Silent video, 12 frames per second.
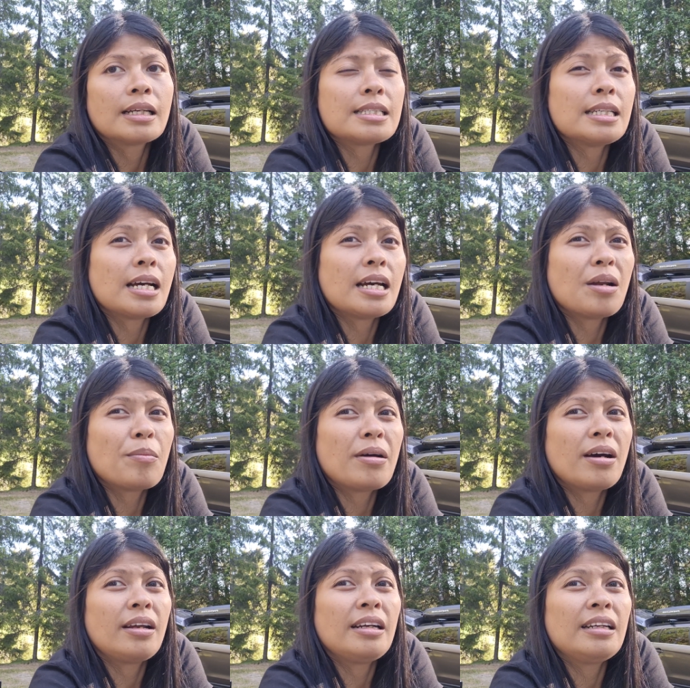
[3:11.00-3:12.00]
Kasi nga
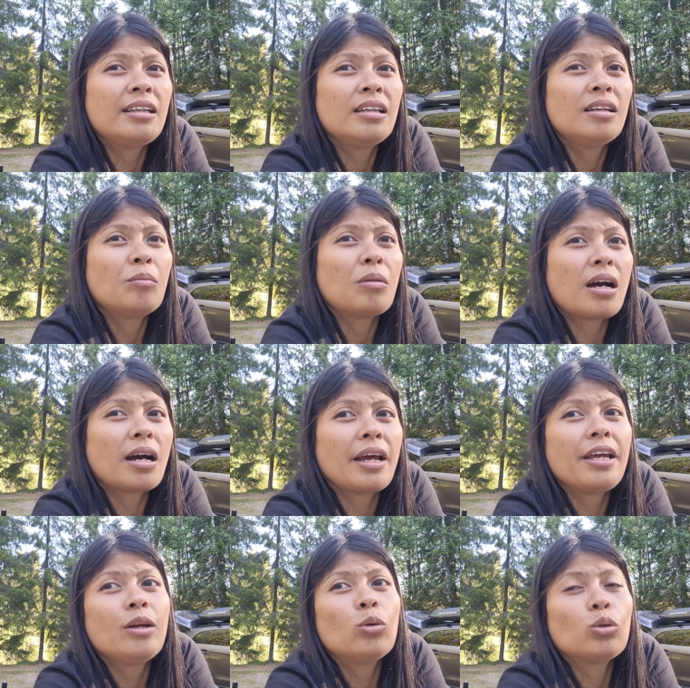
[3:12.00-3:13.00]
naman,
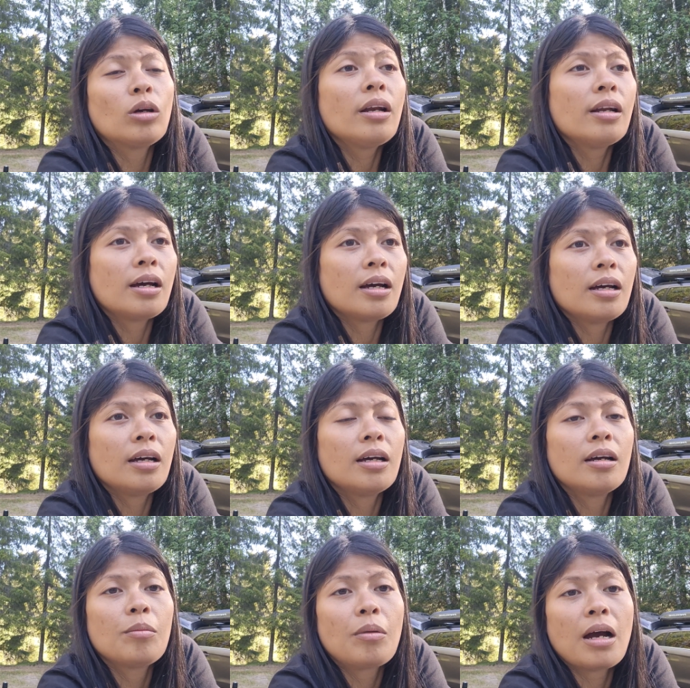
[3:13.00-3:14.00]
makakaikot ka na,
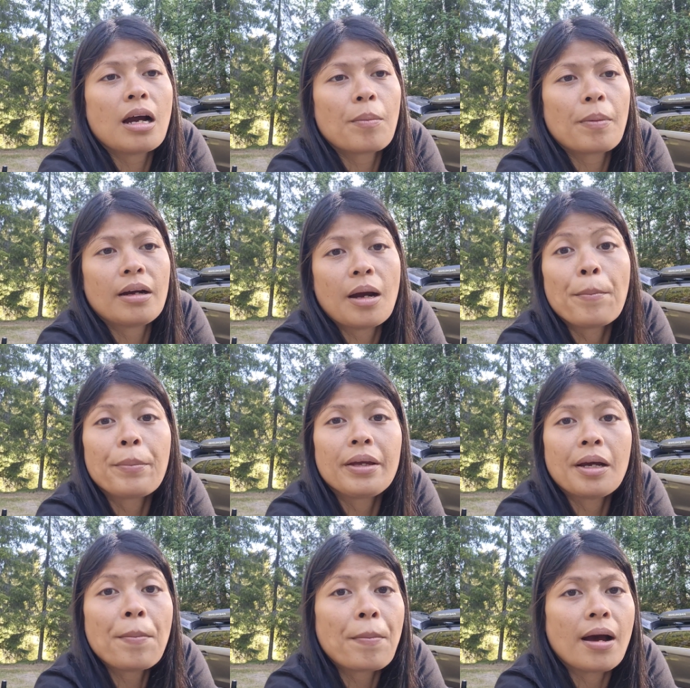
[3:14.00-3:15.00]

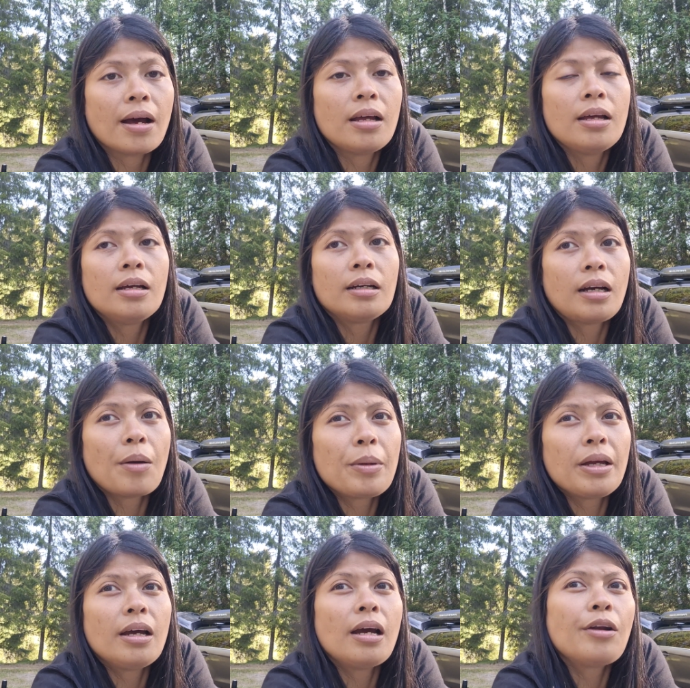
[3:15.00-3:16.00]
makakapag-camping ka pa.
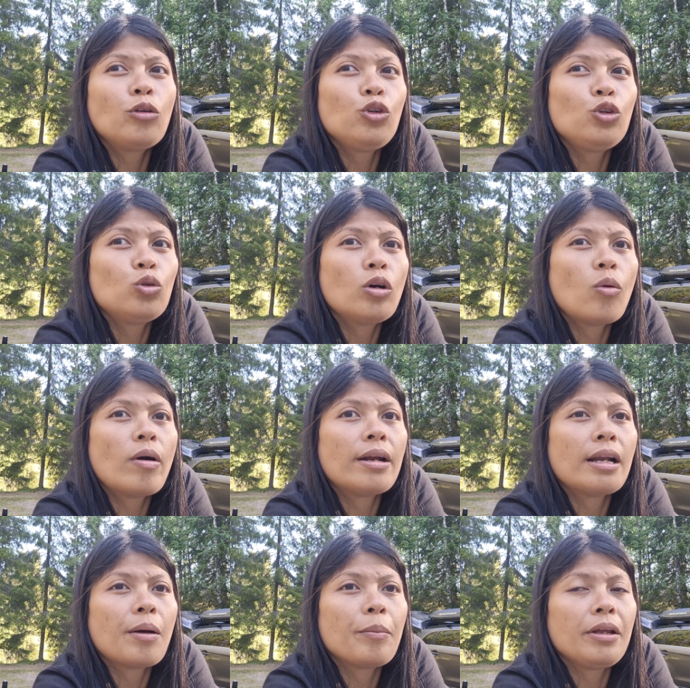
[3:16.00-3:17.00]
Kami ganun yung gawa
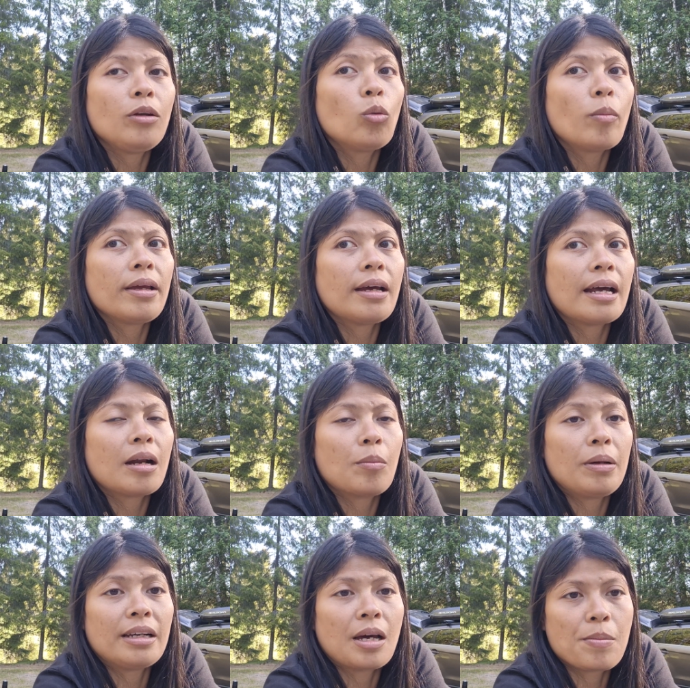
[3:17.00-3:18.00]
namin nung may
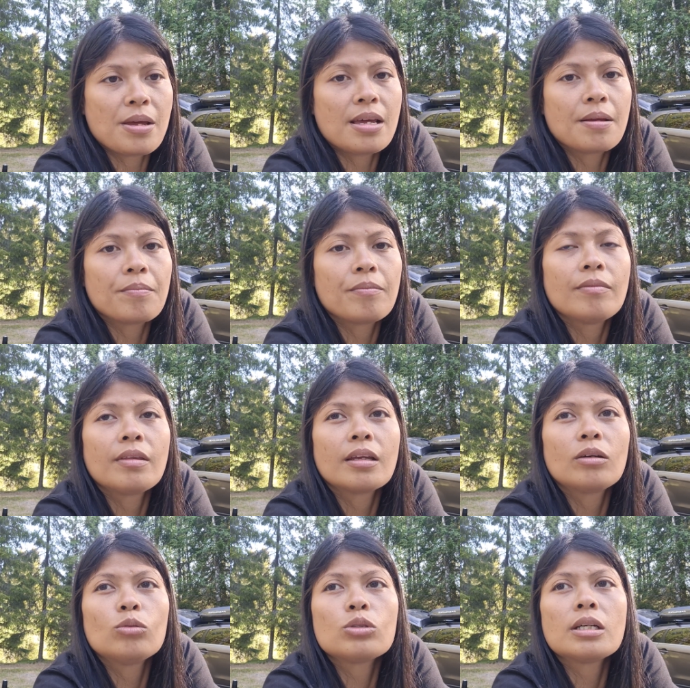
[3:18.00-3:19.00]
caravan kami
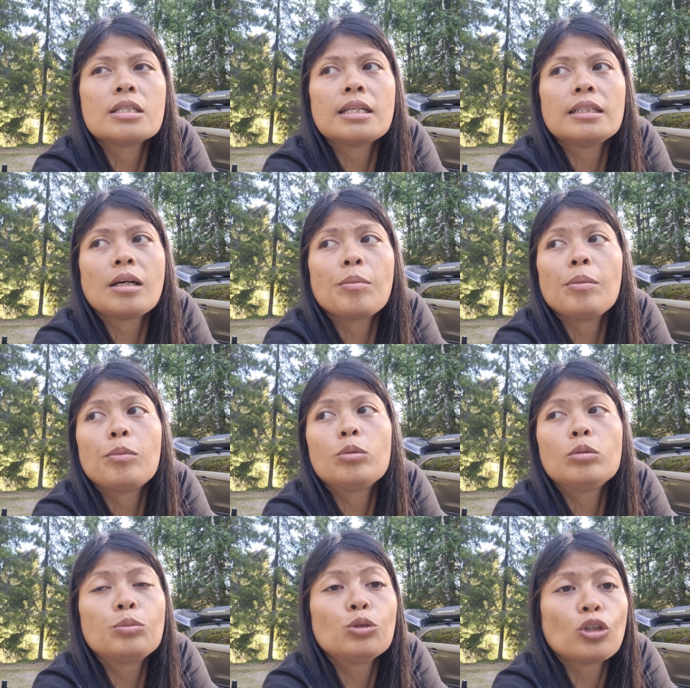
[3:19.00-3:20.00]
kung saan saan kami
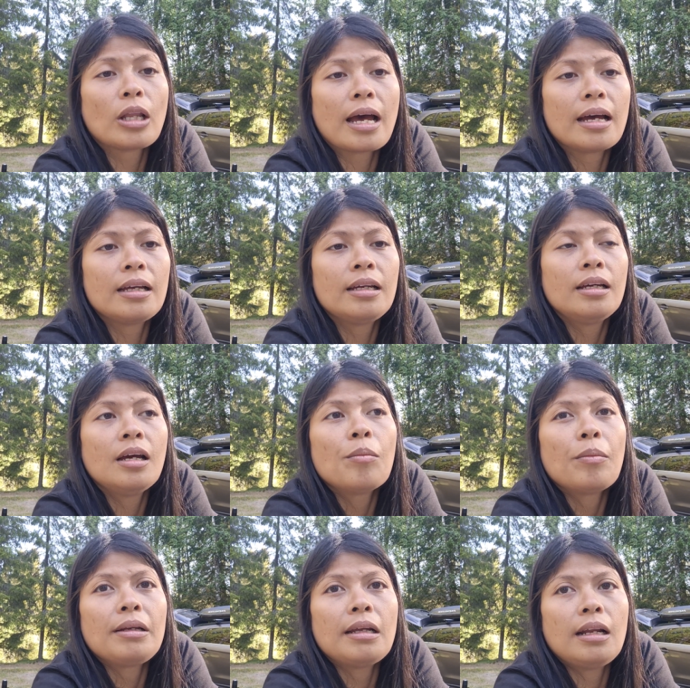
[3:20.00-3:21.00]
pumupunta
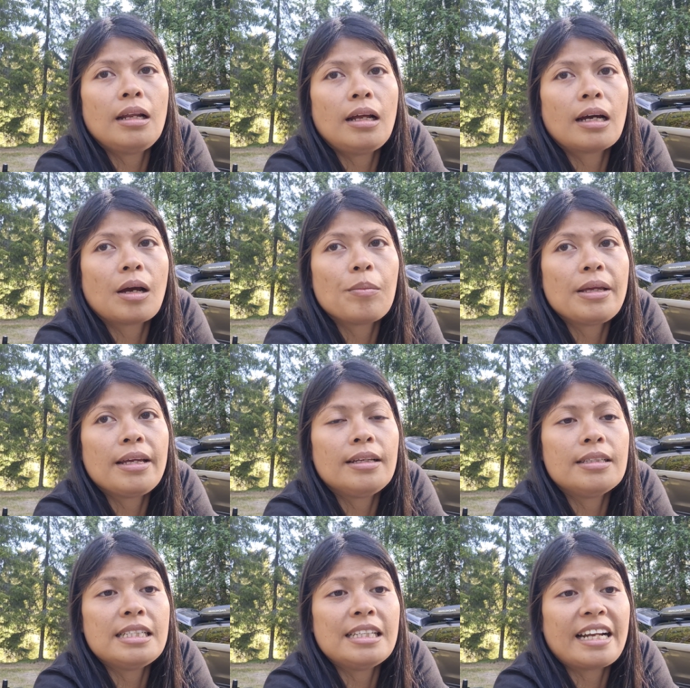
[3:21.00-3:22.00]
may dala lang
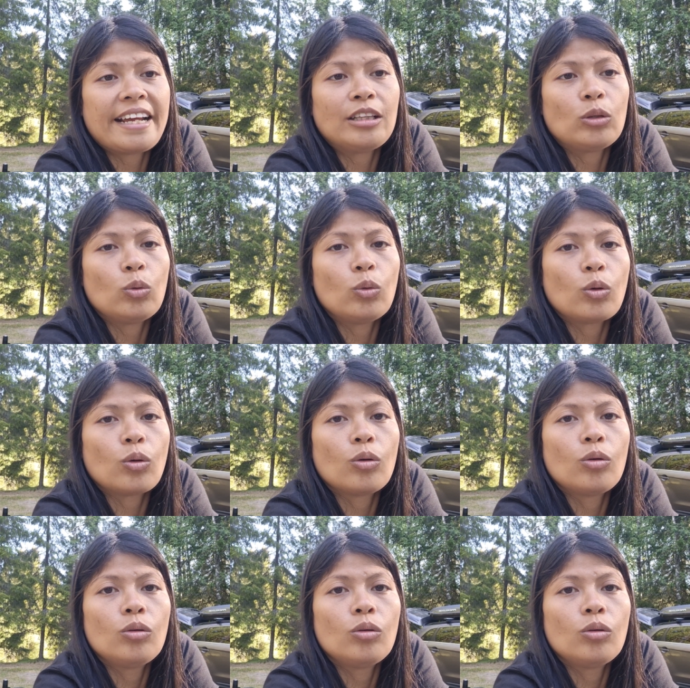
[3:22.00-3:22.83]
kaming generator